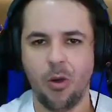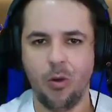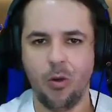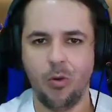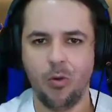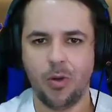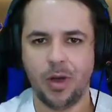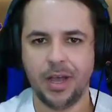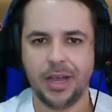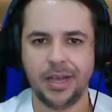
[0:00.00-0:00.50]

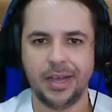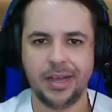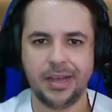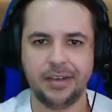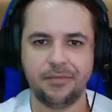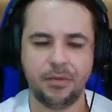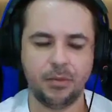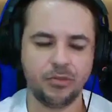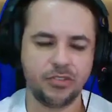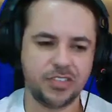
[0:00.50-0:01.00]
com
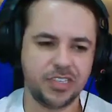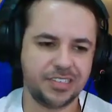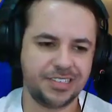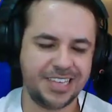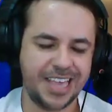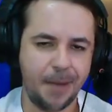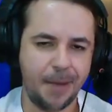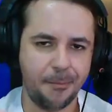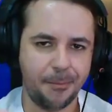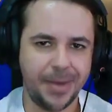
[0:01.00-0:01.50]
a, vamos dizer
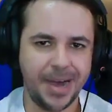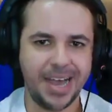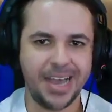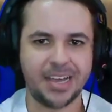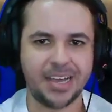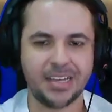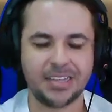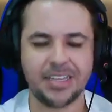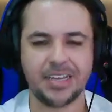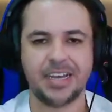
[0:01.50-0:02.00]
assim, a
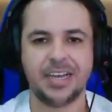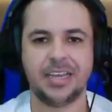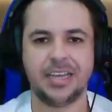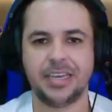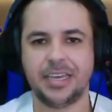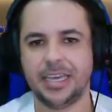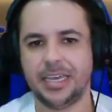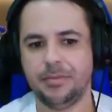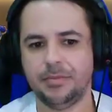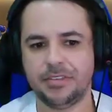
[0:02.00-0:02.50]
marca da
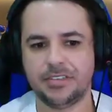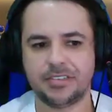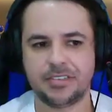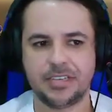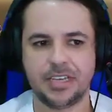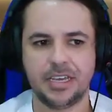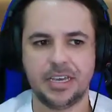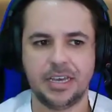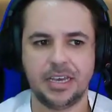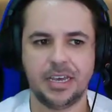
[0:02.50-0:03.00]
Gala
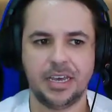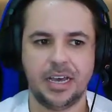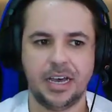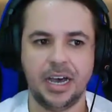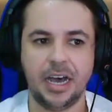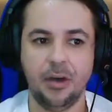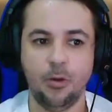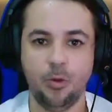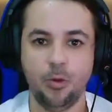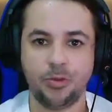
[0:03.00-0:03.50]
Games,
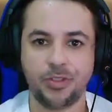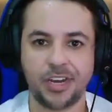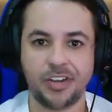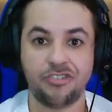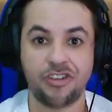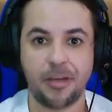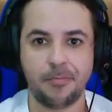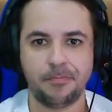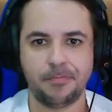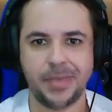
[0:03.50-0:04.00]
a
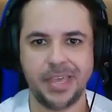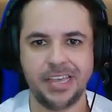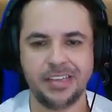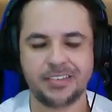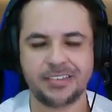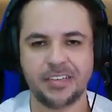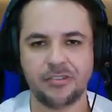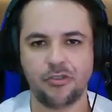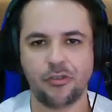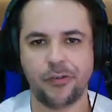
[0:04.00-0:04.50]
Ultra já
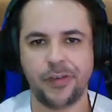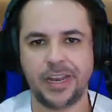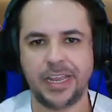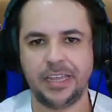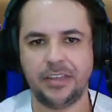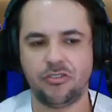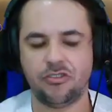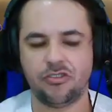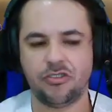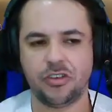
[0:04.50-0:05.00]
pensa
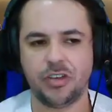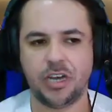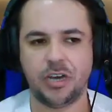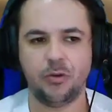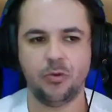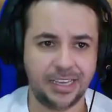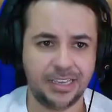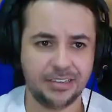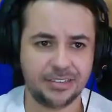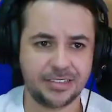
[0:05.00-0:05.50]
diferente.
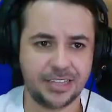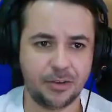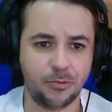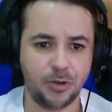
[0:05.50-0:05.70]
Aqui